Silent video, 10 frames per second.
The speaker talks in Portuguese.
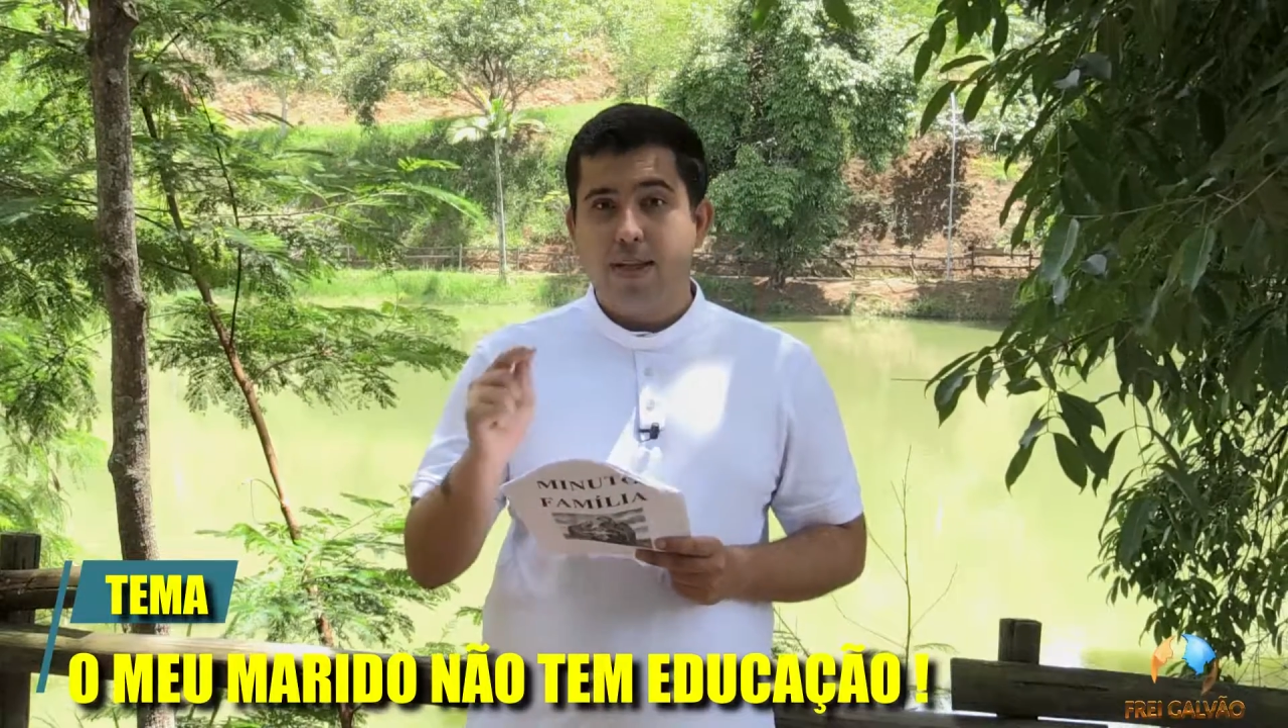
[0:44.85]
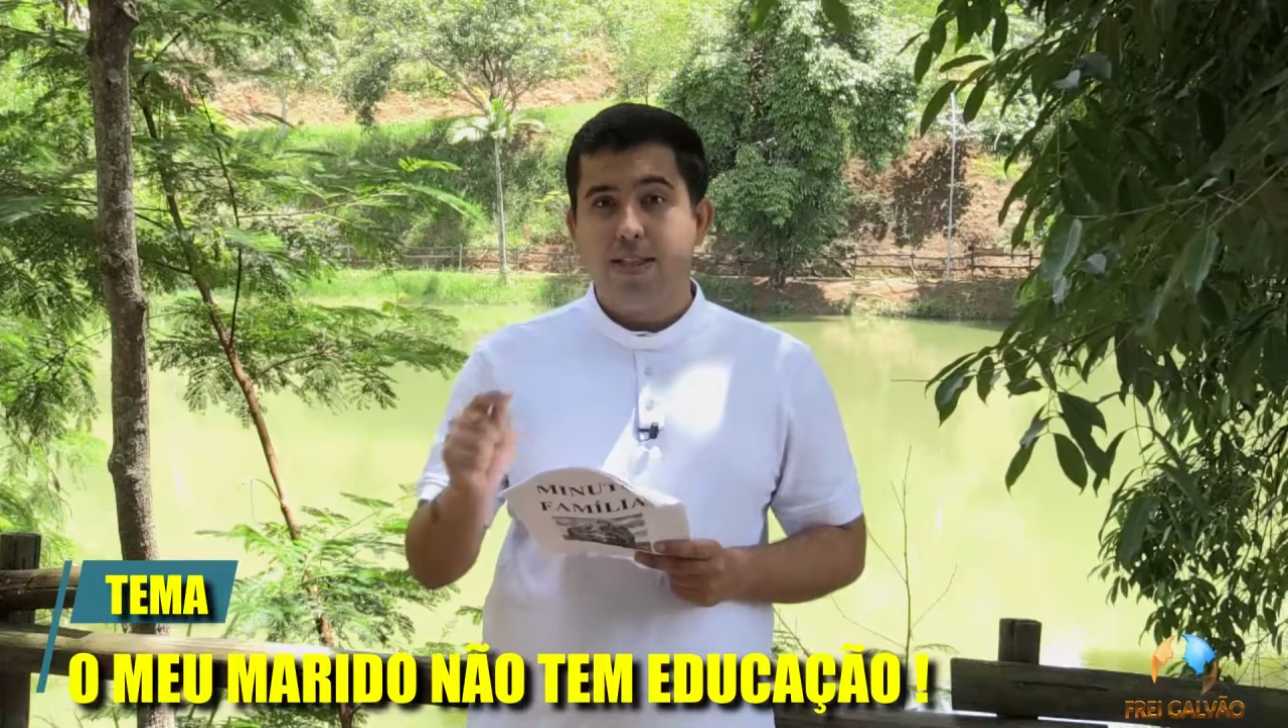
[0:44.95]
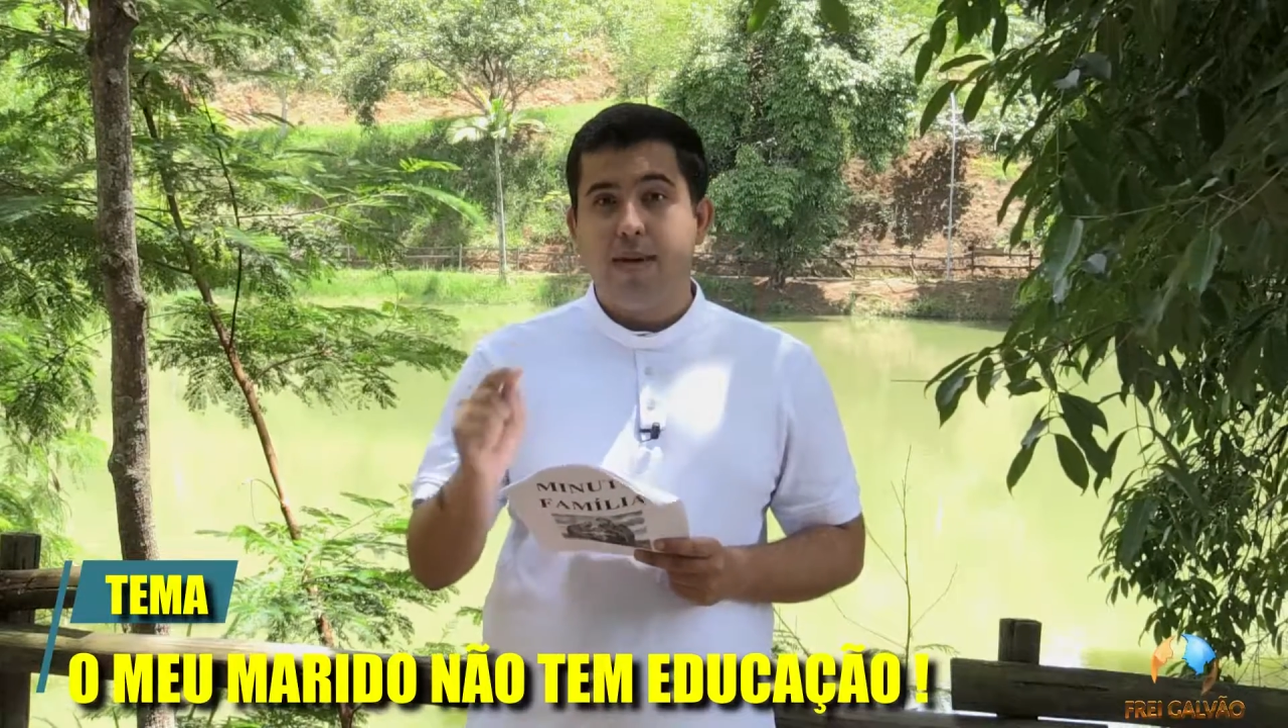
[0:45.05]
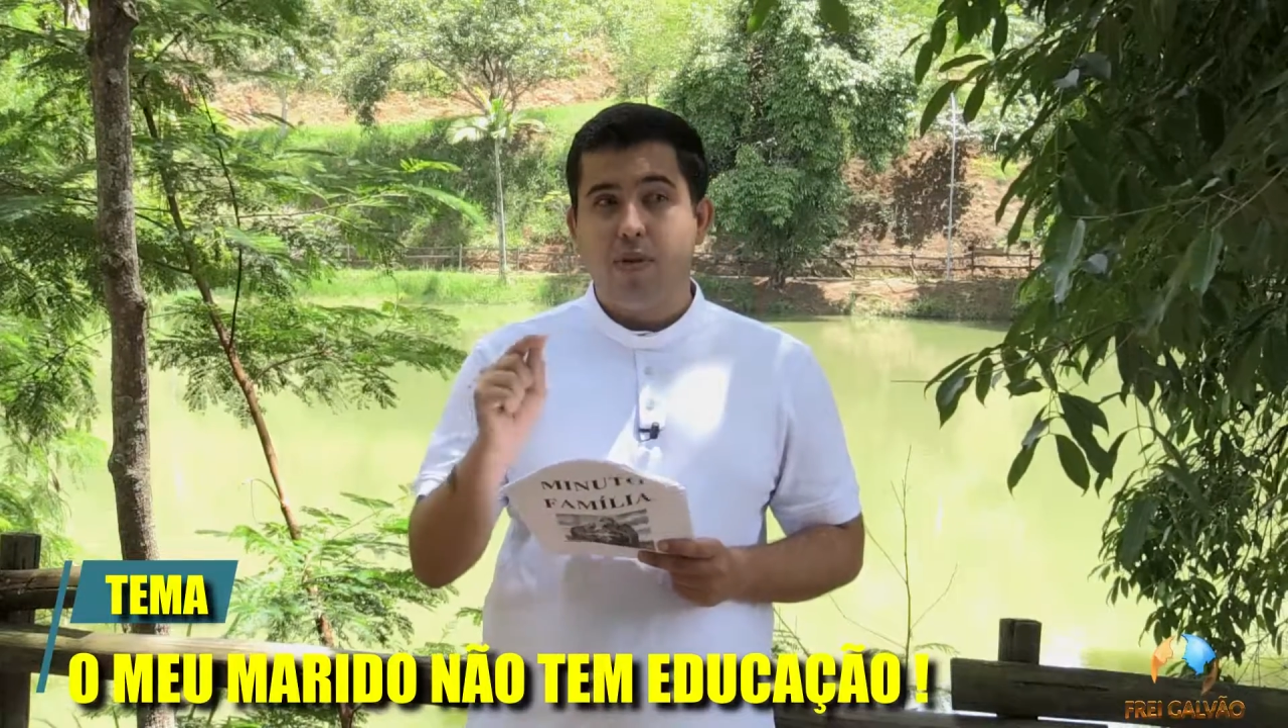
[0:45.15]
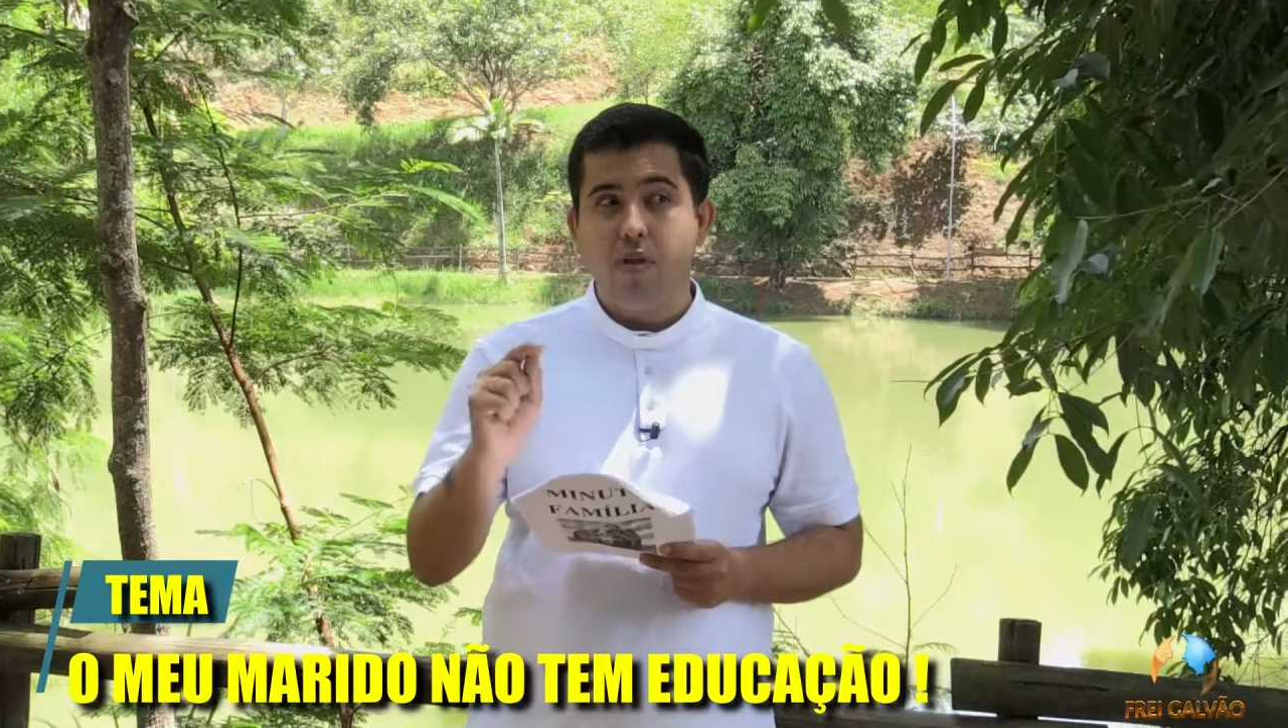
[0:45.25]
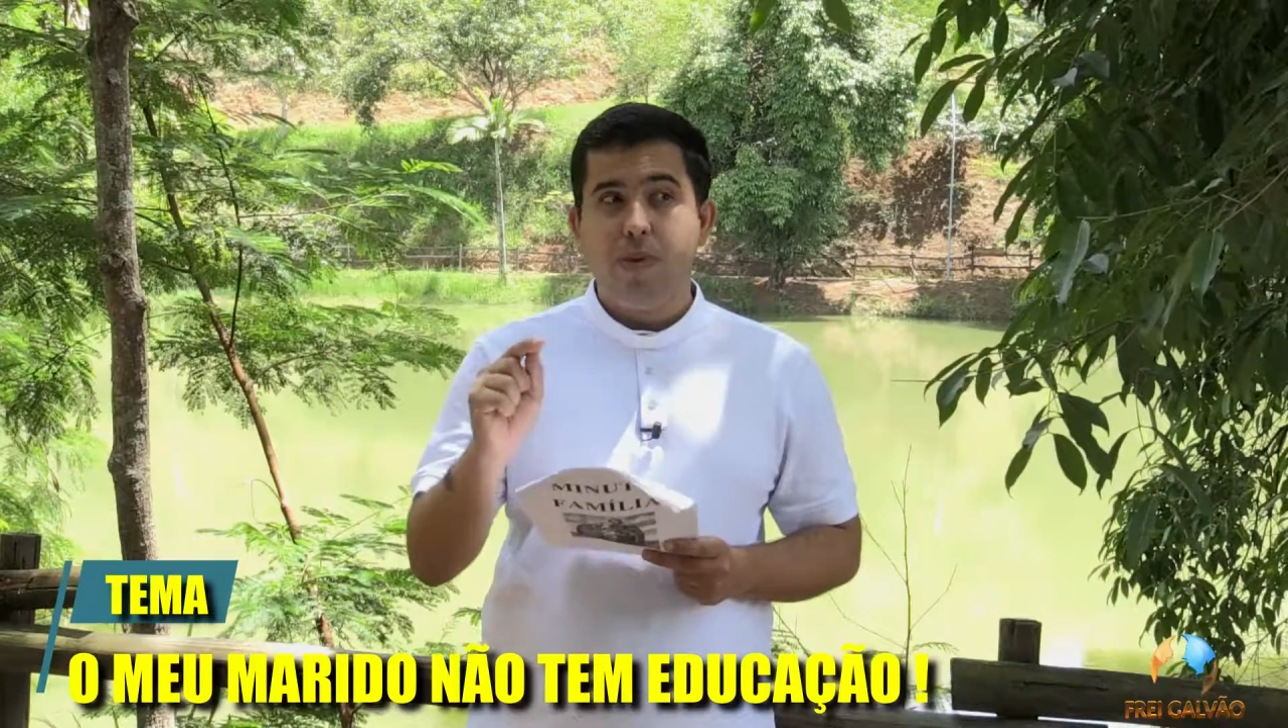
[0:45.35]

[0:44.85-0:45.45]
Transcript: que está muito